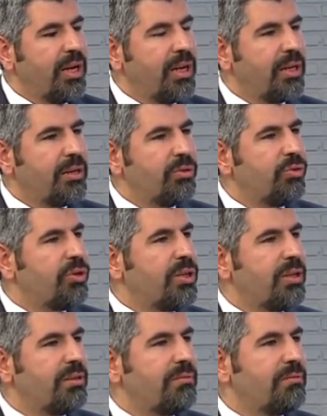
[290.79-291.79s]
Ee,
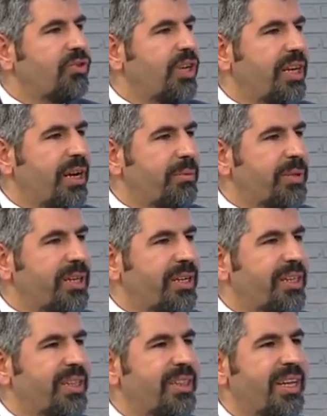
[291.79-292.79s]
rutin check-up
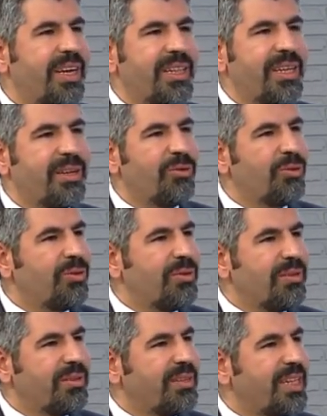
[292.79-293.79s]
sırasında ya da
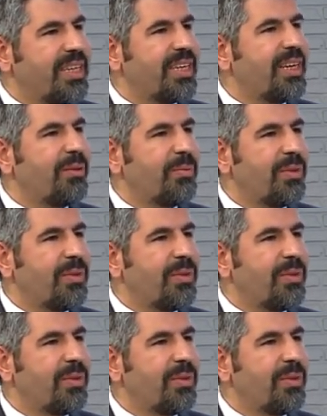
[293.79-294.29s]
tetkik yapı